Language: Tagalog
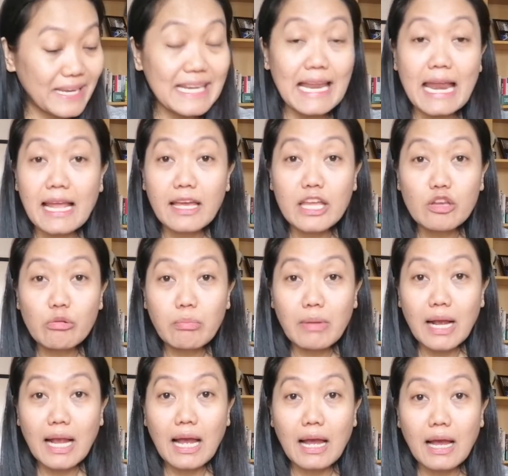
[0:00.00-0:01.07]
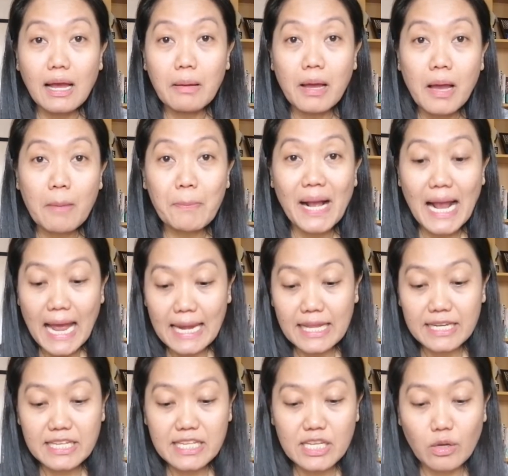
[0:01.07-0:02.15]
ilalagay yung mga
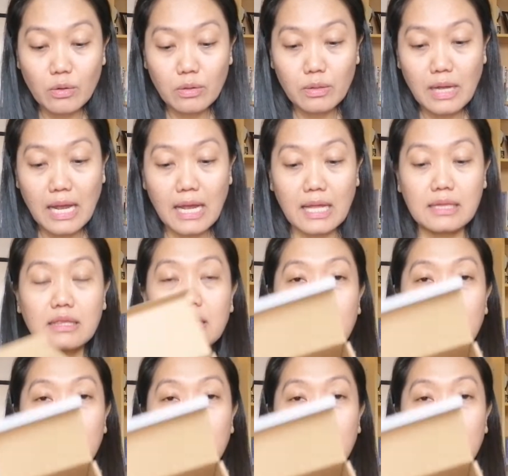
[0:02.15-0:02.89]
pangalan ninyo at